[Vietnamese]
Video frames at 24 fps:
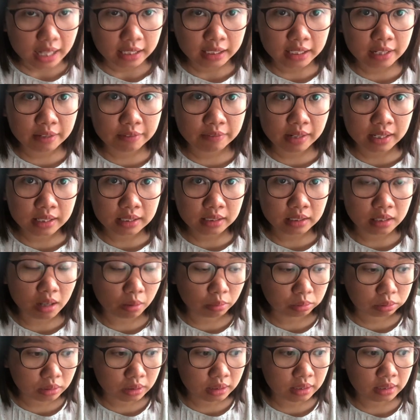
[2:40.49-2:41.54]
Thì vẫn
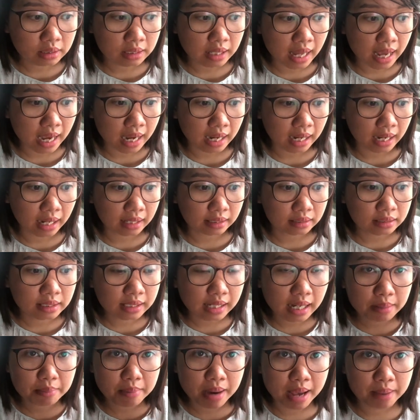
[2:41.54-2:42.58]
giống như là những
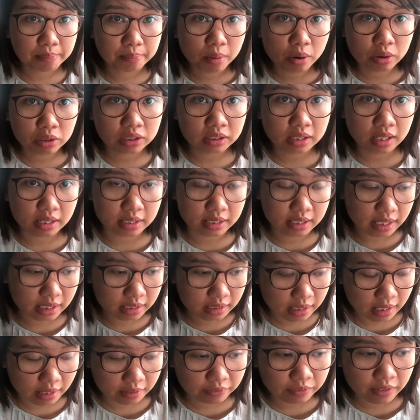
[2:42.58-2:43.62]
cái bài post ở
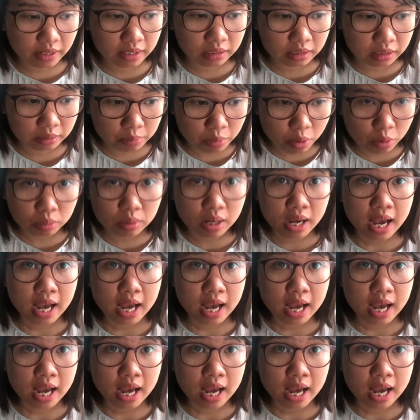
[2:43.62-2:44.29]
trên Facebook,